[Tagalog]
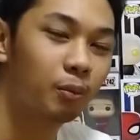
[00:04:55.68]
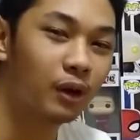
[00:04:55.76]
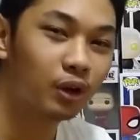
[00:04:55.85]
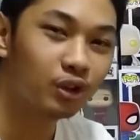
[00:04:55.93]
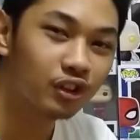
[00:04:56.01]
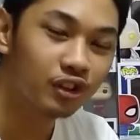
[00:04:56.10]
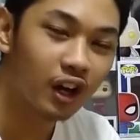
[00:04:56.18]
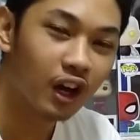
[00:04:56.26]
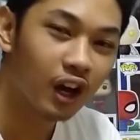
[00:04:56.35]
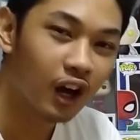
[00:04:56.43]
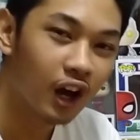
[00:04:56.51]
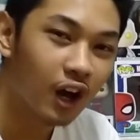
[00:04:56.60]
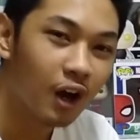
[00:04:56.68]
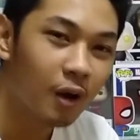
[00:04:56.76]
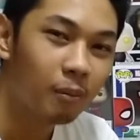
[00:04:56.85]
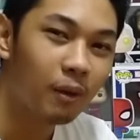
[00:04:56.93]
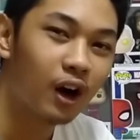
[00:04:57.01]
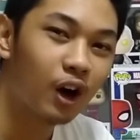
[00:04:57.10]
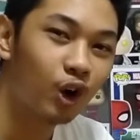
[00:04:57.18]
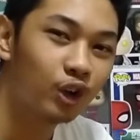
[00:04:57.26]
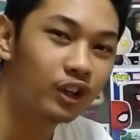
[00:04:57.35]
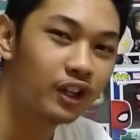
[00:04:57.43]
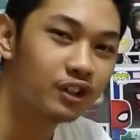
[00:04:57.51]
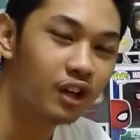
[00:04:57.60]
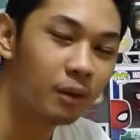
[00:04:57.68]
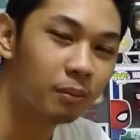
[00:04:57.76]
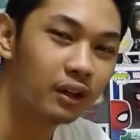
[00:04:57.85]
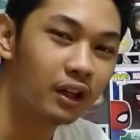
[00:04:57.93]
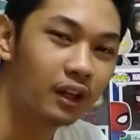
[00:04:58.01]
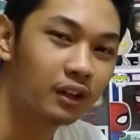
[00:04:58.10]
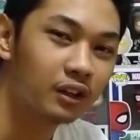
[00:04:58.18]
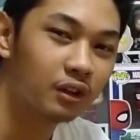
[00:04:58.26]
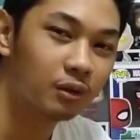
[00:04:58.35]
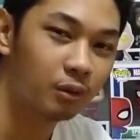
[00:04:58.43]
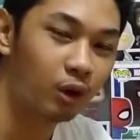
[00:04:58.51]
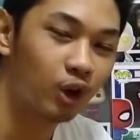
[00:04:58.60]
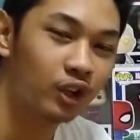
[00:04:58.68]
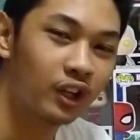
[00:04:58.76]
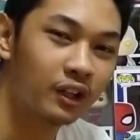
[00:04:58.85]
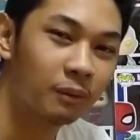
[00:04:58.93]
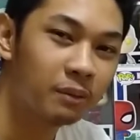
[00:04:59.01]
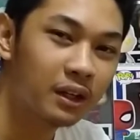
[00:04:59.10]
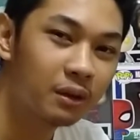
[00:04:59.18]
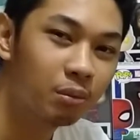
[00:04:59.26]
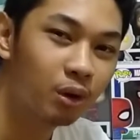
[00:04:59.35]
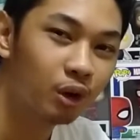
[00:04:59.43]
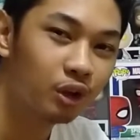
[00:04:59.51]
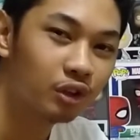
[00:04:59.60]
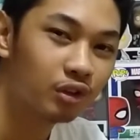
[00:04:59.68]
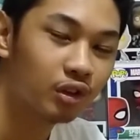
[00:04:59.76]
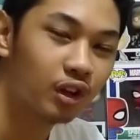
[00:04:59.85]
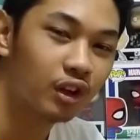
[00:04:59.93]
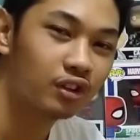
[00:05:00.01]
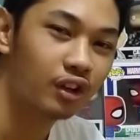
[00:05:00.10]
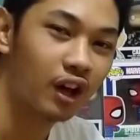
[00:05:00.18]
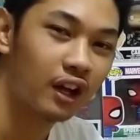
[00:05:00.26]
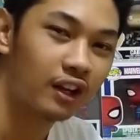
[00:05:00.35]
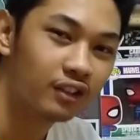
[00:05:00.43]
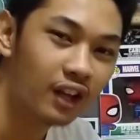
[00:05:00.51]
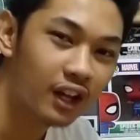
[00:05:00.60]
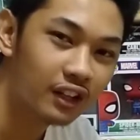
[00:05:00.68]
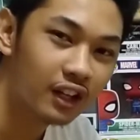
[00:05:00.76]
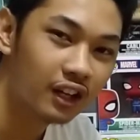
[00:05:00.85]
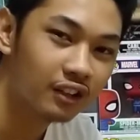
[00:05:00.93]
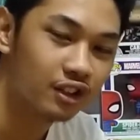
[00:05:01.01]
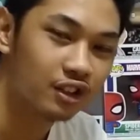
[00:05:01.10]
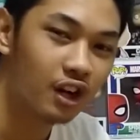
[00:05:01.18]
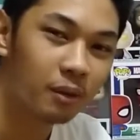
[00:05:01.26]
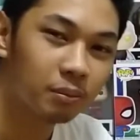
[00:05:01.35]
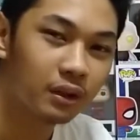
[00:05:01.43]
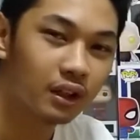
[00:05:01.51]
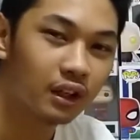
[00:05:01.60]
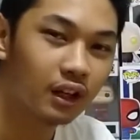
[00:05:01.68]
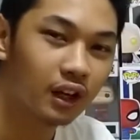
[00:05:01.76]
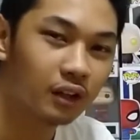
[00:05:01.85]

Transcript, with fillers: Meron din sa mga online shopping like online ng Big Boys, sa Lazada, sa Shopee,